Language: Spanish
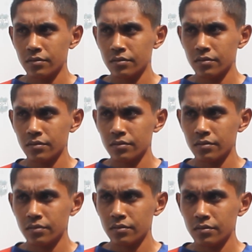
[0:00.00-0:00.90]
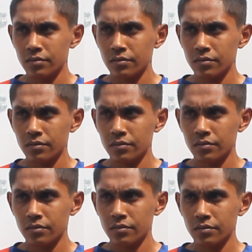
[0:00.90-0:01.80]
exigiéndole a la víctima
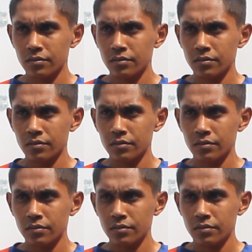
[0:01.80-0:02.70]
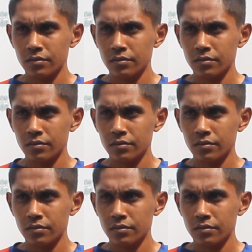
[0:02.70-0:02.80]
200 dólares